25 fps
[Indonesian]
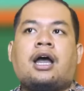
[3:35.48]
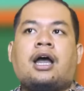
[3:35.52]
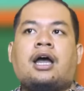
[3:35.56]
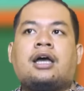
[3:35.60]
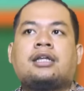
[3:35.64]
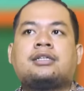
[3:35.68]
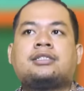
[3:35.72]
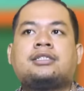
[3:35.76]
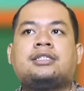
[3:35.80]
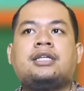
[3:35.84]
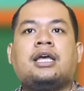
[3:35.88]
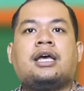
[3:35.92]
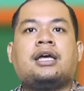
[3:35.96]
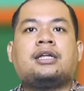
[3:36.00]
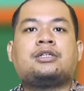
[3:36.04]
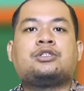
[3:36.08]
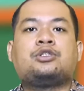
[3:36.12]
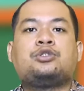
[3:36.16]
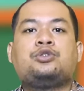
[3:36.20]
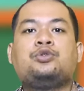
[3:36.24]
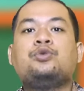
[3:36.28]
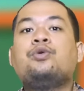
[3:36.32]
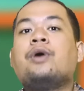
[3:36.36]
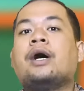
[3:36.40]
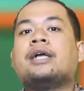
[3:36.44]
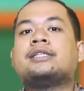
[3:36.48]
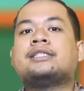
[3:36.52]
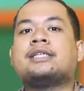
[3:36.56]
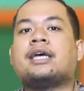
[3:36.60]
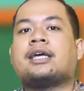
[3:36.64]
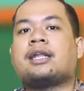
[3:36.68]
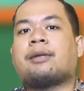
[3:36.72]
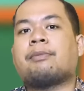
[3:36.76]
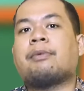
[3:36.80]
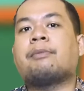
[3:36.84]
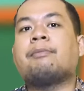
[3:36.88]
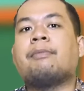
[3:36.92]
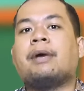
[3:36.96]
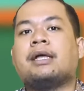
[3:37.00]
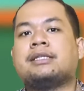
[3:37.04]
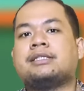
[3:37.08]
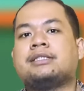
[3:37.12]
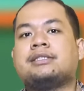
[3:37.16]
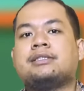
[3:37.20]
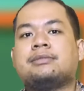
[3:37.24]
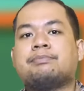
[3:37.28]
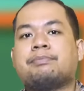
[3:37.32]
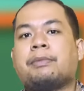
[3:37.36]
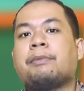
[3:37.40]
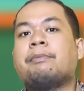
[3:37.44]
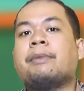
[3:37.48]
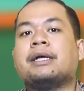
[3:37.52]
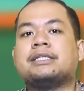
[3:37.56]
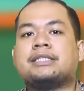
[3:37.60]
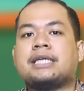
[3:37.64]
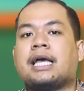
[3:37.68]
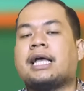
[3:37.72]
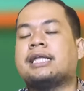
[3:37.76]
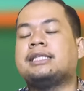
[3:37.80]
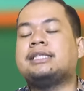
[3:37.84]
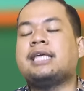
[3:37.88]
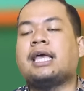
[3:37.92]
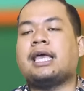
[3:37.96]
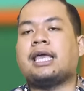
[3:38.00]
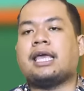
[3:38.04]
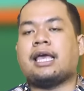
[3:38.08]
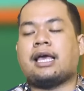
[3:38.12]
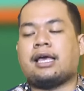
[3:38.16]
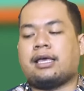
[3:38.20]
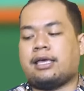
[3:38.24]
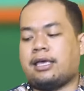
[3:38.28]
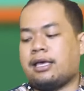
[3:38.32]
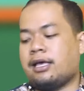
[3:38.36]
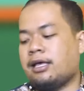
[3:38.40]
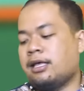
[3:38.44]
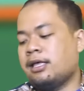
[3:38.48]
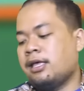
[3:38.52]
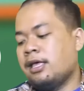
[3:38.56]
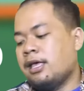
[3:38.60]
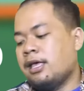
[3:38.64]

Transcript: ada dua cara pembacaannya ya ya.